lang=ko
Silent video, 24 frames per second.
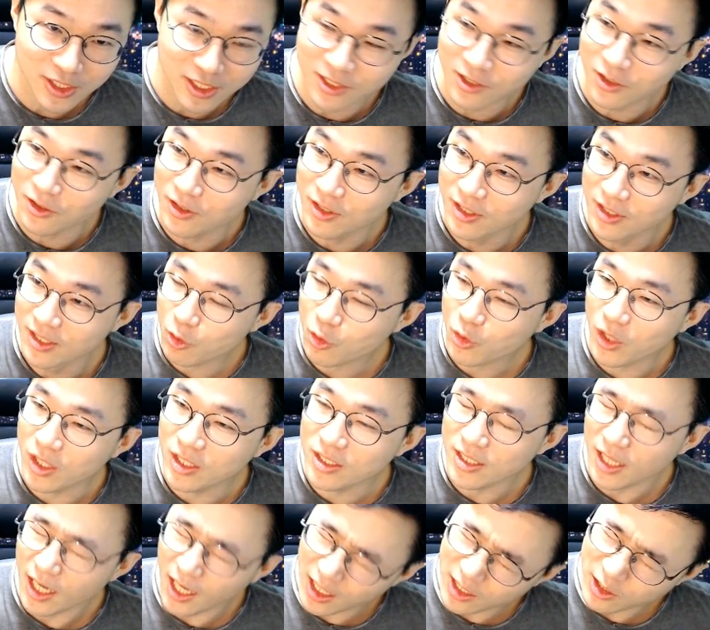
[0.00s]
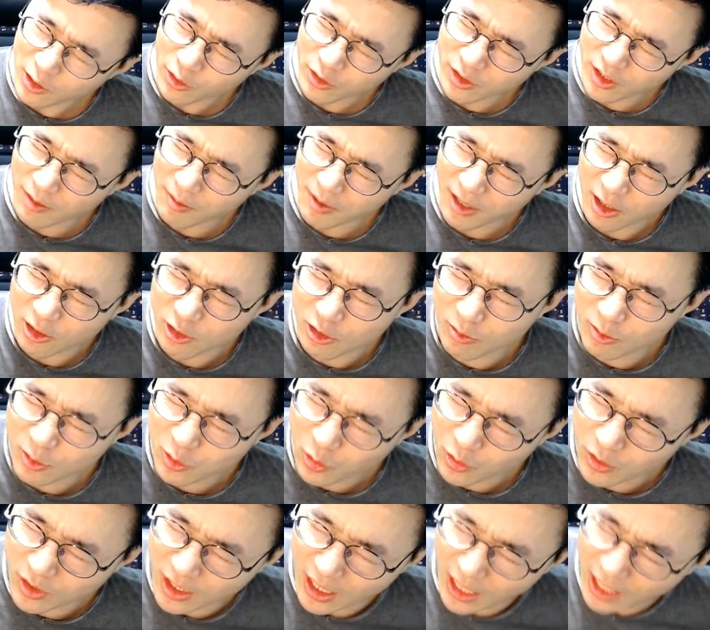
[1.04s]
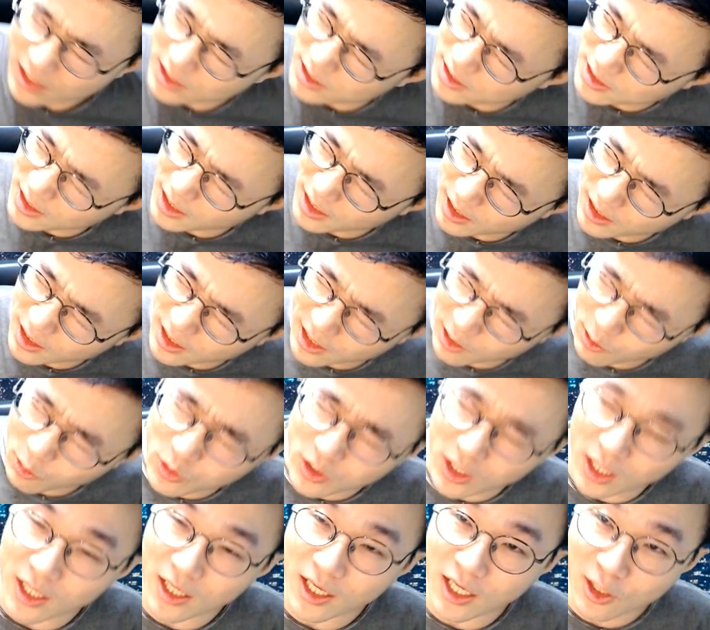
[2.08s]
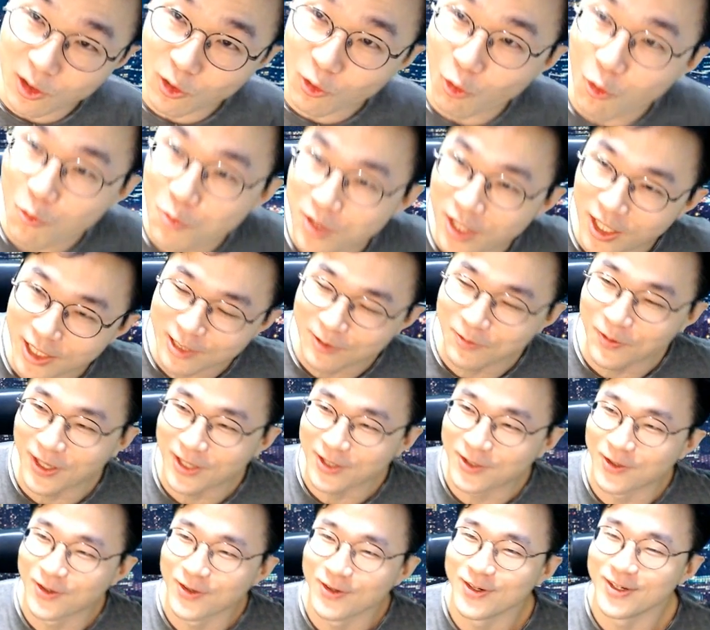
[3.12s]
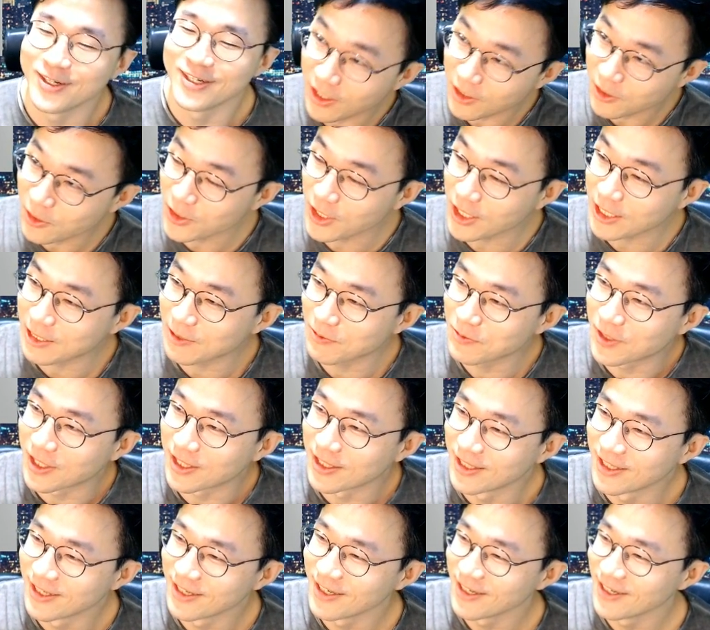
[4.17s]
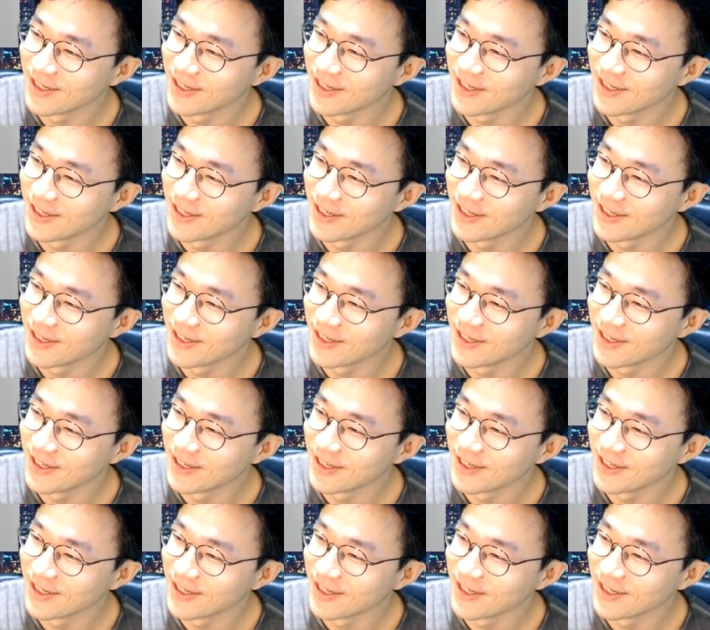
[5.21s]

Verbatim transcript: 그걸. 뭐 괜히 아 현대백화점이 좋네. 아 신세계인가 롯데인가 이거 고민하지 말고 그냥 이걸 샀으면 됐다.